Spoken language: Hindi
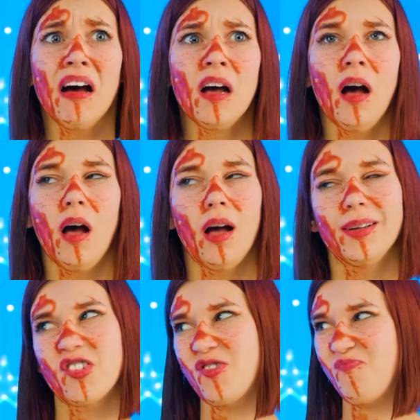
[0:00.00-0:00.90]
तुमने मुझे
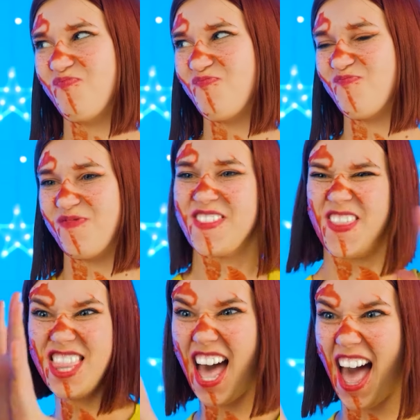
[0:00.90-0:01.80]
गंदा करने का फैसला
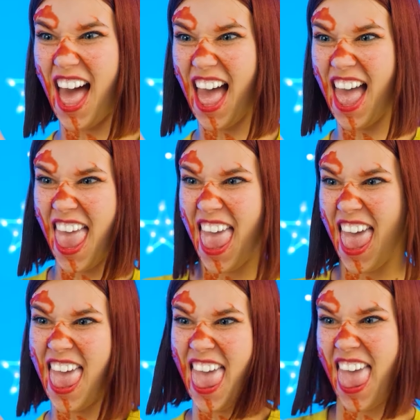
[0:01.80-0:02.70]
किया है
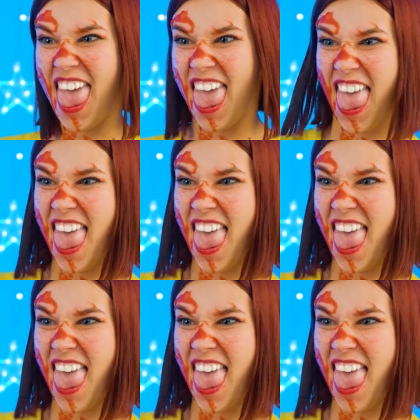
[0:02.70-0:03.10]
क्या तुम्हें लगता है